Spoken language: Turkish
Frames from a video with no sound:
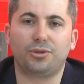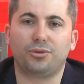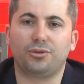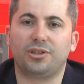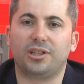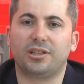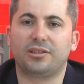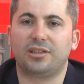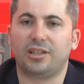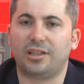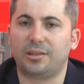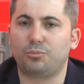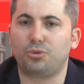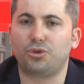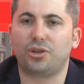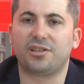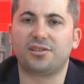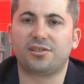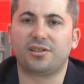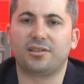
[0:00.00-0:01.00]
olarak da bu
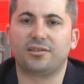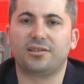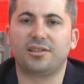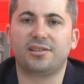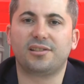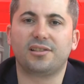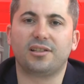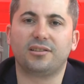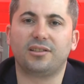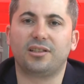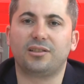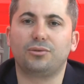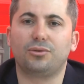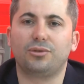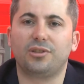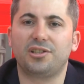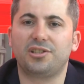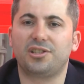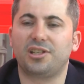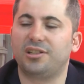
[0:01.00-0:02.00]
yaşlarda insanlarda
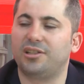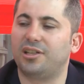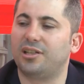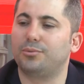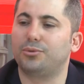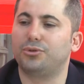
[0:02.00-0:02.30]
olan şeyler